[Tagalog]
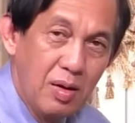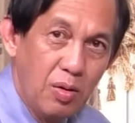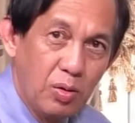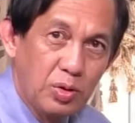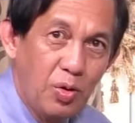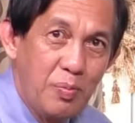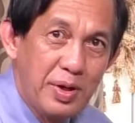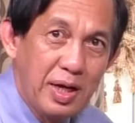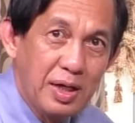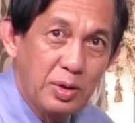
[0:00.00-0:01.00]

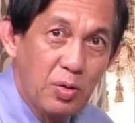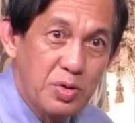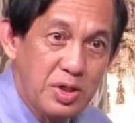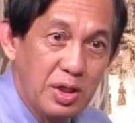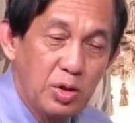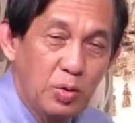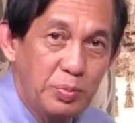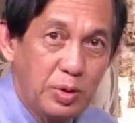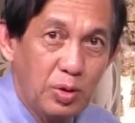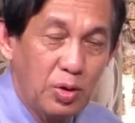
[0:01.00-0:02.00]
Oktobre 14
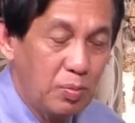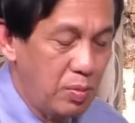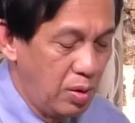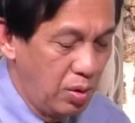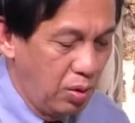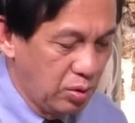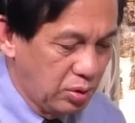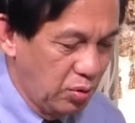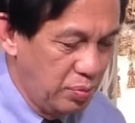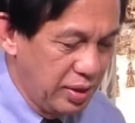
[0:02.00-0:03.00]
tubtob
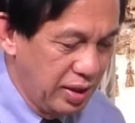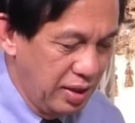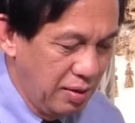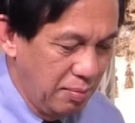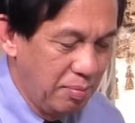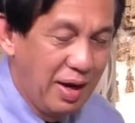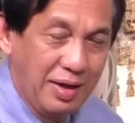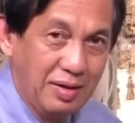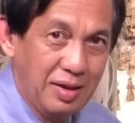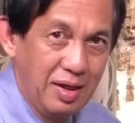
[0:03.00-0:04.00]
Oktobre
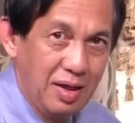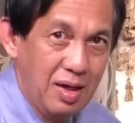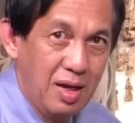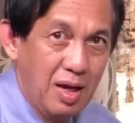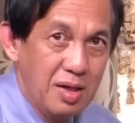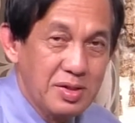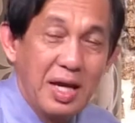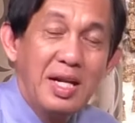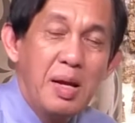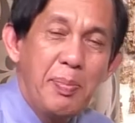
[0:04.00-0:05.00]
20.
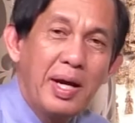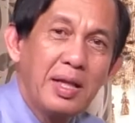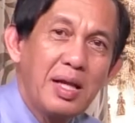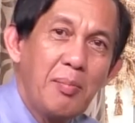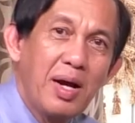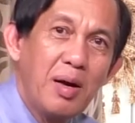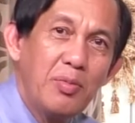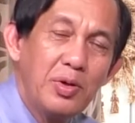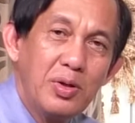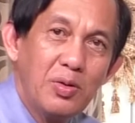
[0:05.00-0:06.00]
Sa hindi pa kita mga
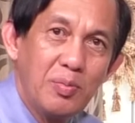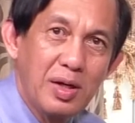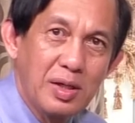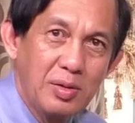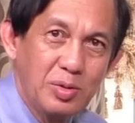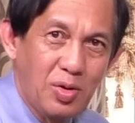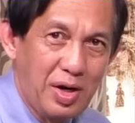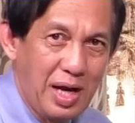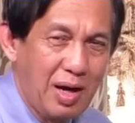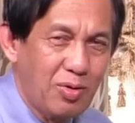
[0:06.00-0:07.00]
muyo, mga
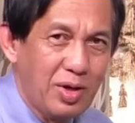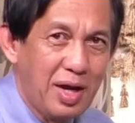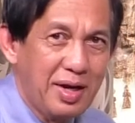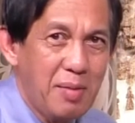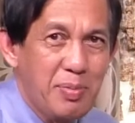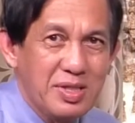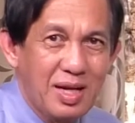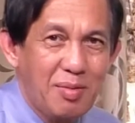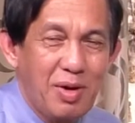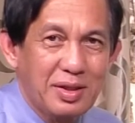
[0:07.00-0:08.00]
kauturan, ako na anay
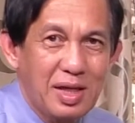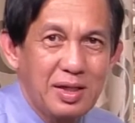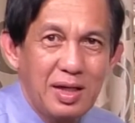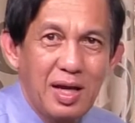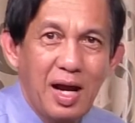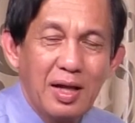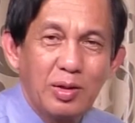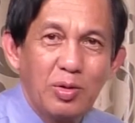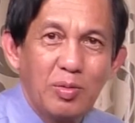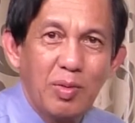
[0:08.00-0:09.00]
pasalamatan ining
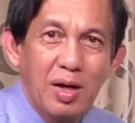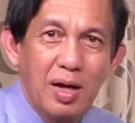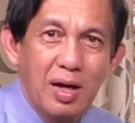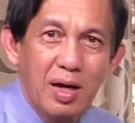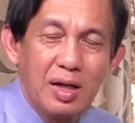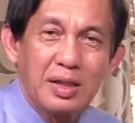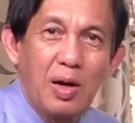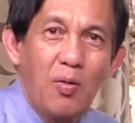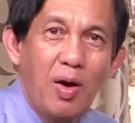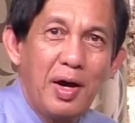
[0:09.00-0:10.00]
aton mga
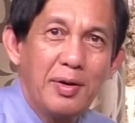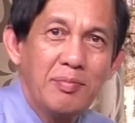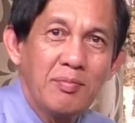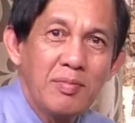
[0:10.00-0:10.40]
katauhan